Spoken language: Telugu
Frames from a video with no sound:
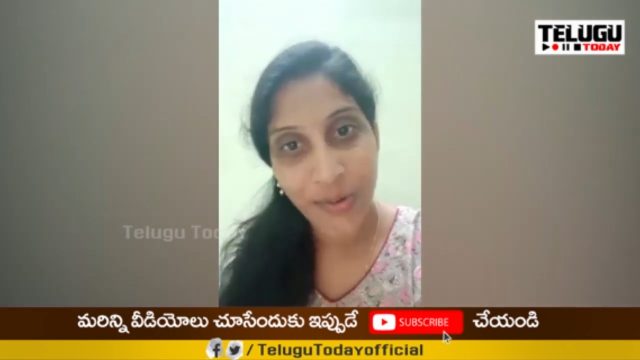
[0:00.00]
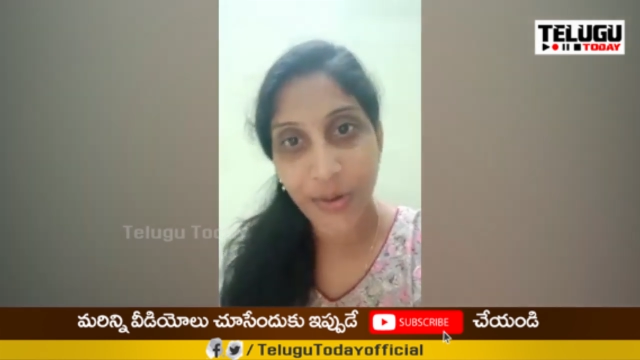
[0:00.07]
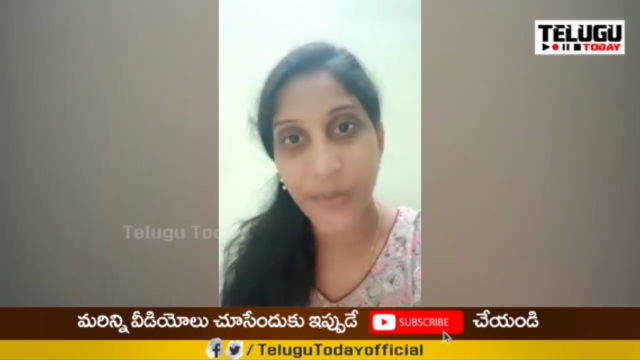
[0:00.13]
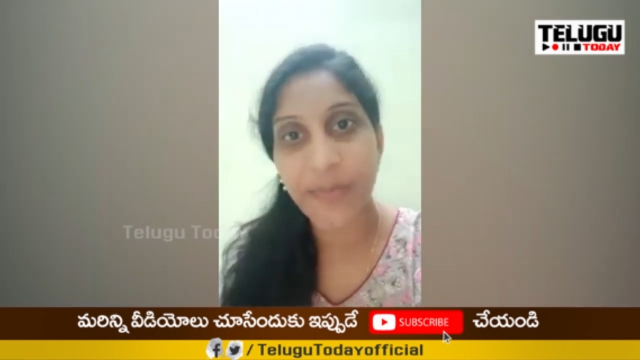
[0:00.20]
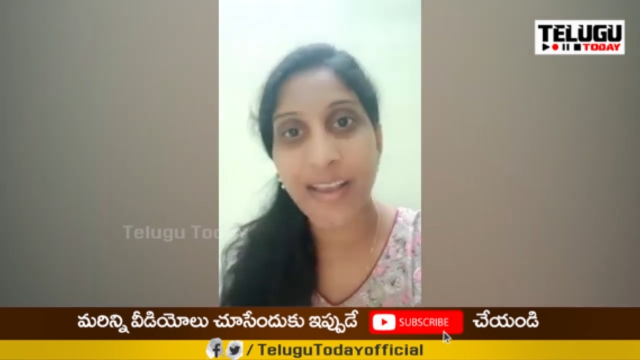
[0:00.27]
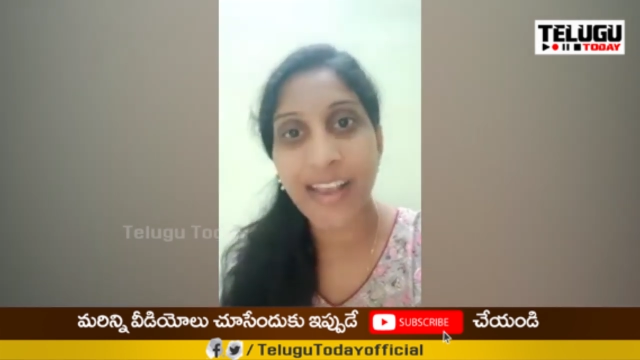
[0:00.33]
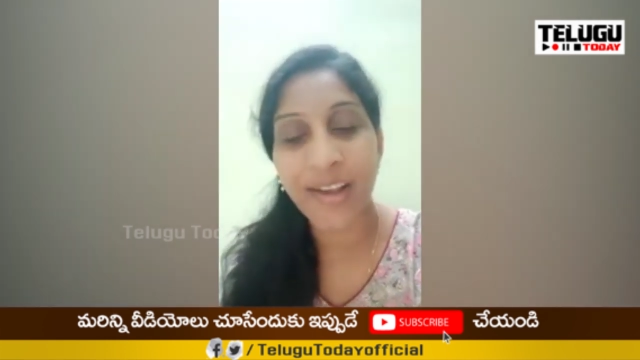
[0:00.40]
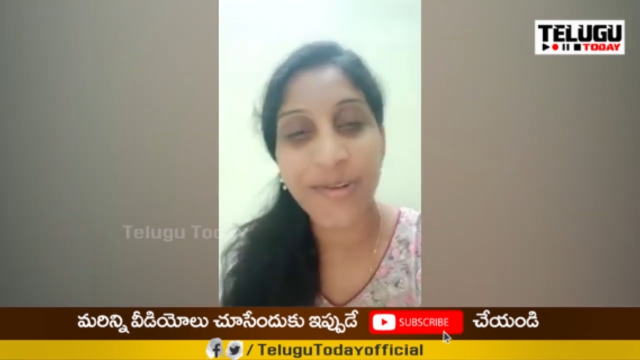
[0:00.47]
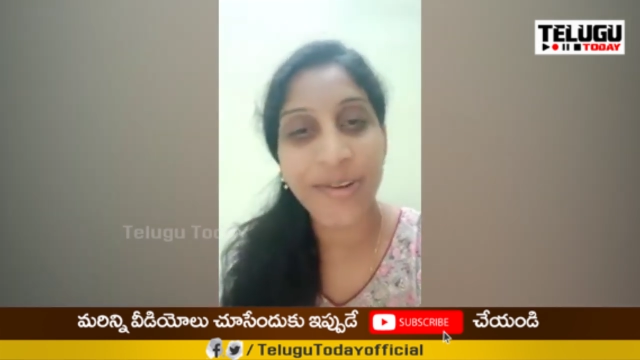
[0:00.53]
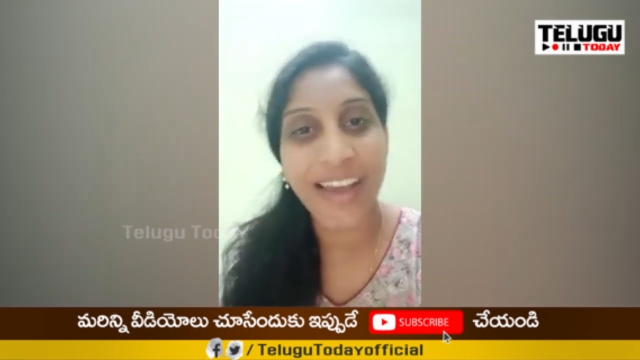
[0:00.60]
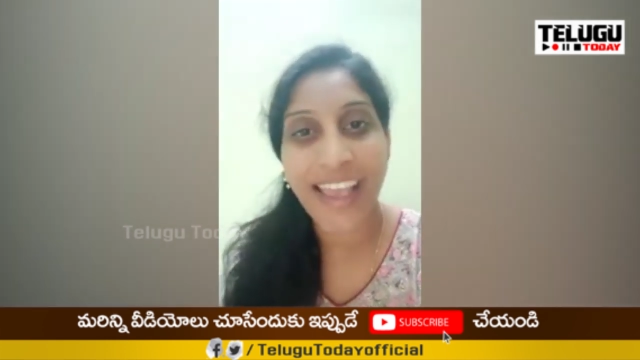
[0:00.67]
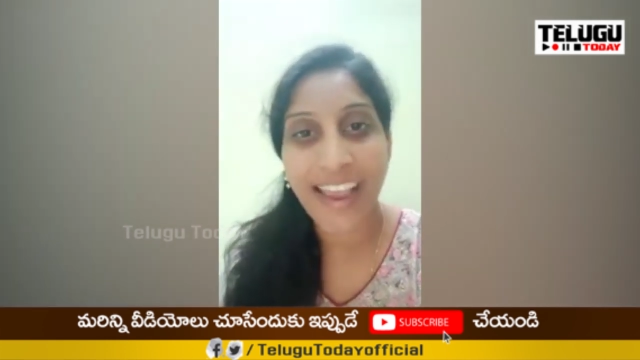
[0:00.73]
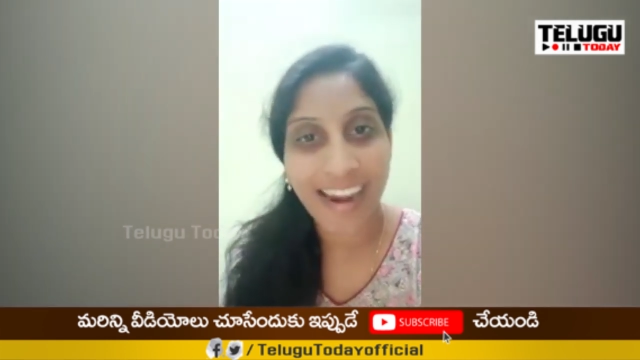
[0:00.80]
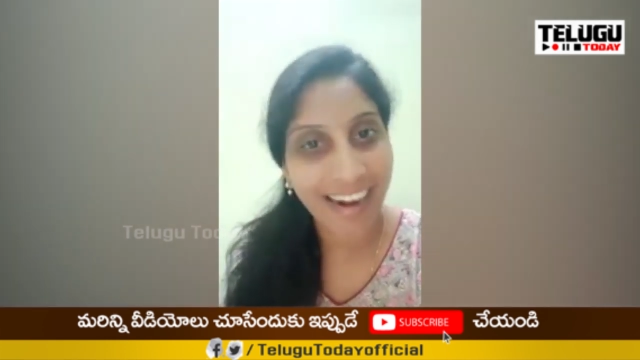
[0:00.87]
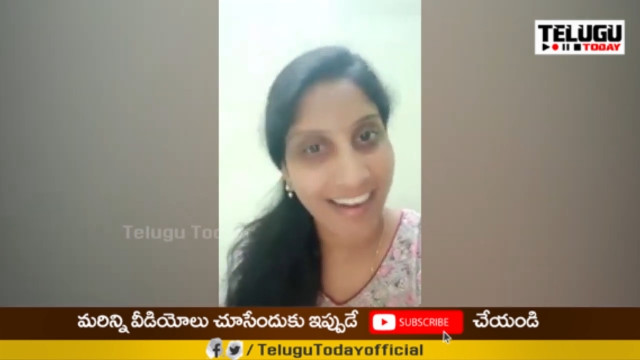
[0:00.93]
ఓపిక కూడా
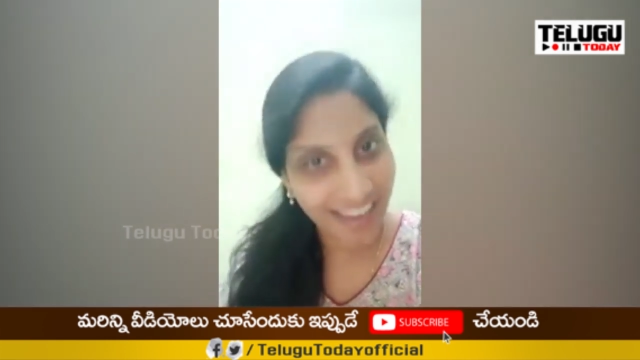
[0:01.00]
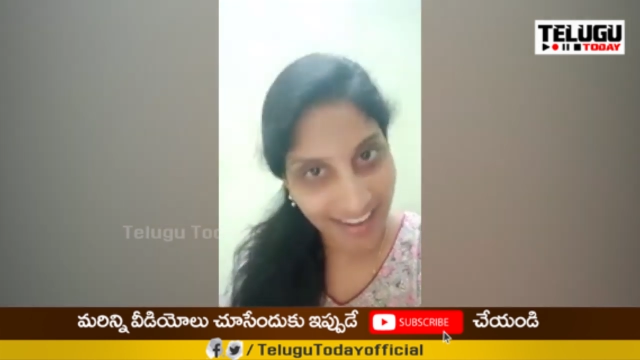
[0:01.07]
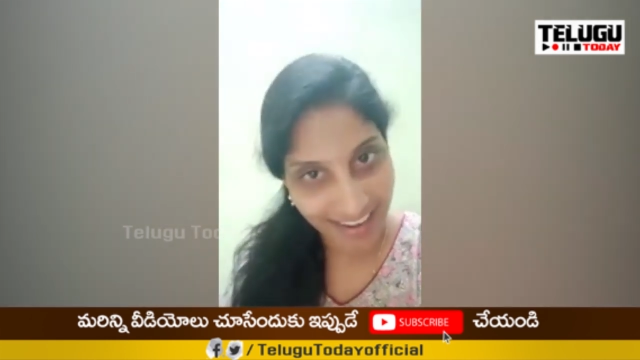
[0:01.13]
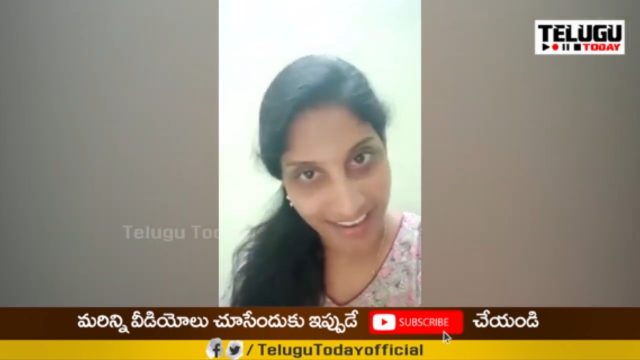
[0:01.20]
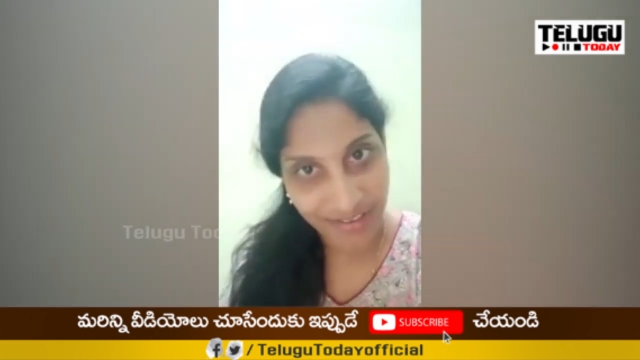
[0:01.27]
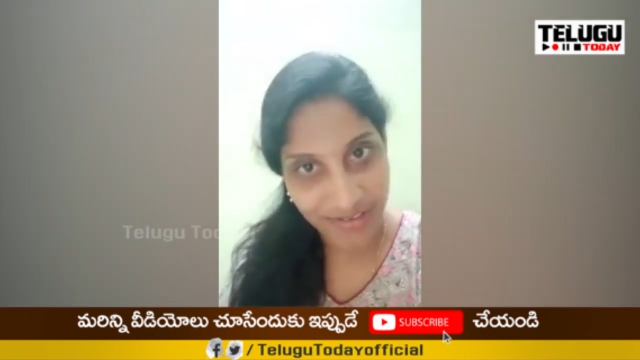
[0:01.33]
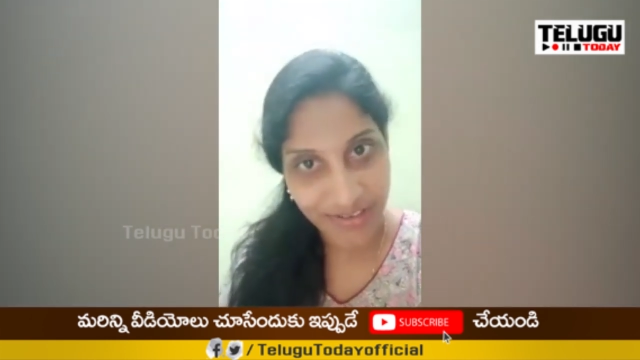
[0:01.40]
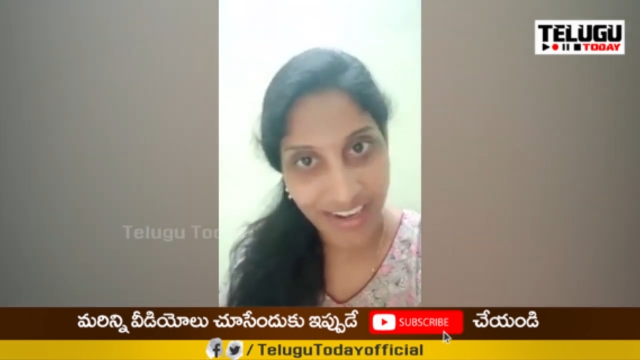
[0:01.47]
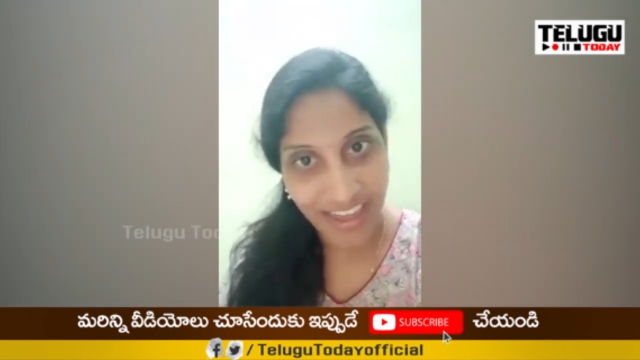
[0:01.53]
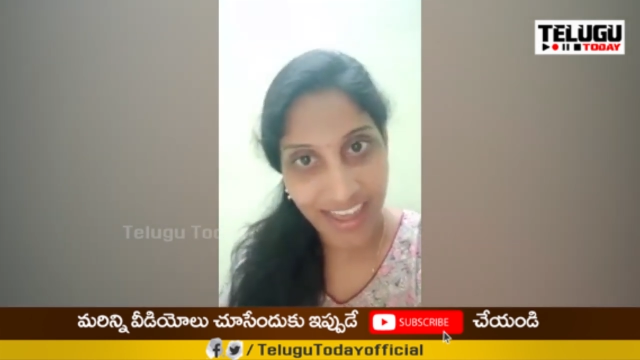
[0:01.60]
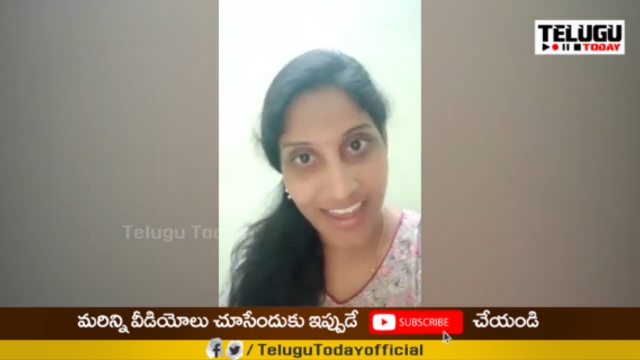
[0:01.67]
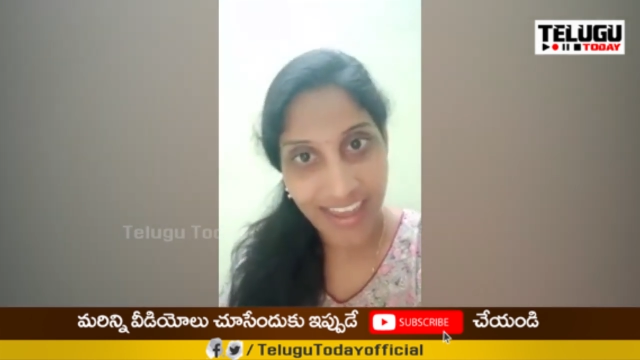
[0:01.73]
ఎక్కడా లేకుండా